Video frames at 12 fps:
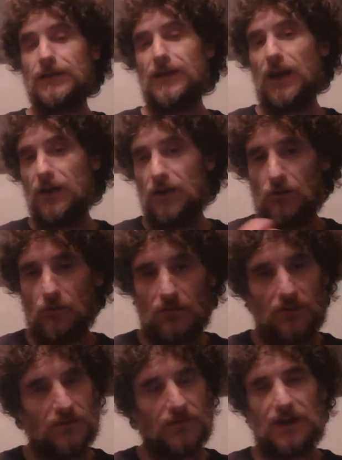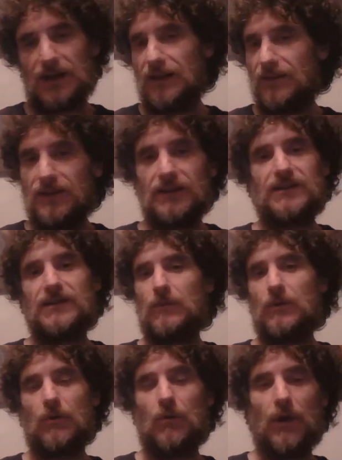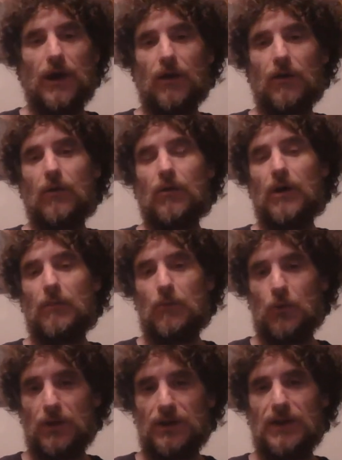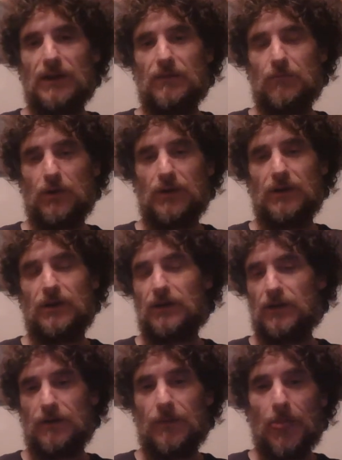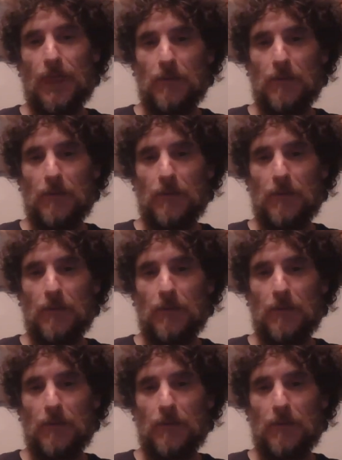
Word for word: tiene un grandísimo juego, es eh, muy, eh, muy,